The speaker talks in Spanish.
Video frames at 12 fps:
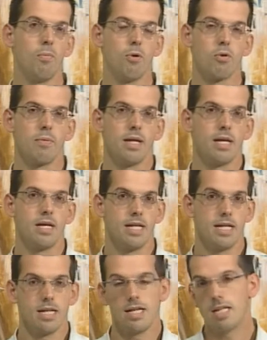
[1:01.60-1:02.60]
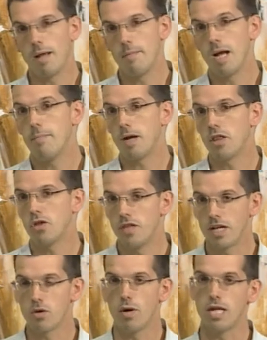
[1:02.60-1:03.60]
por bien eh, también aparición
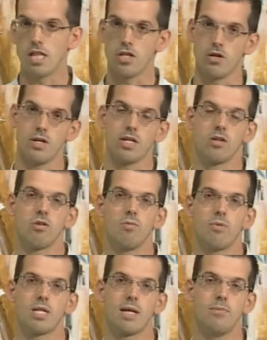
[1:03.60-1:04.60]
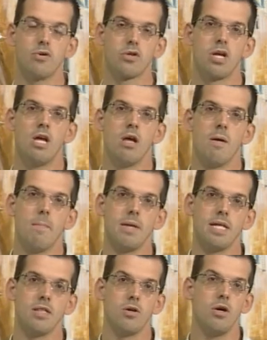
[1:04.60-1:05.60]
de coaliciones, ¿no? como estamos
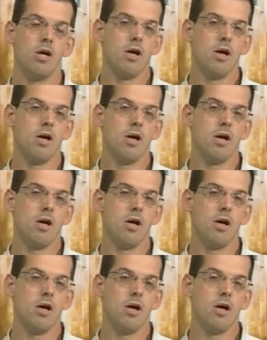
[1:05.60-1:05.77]
viendo.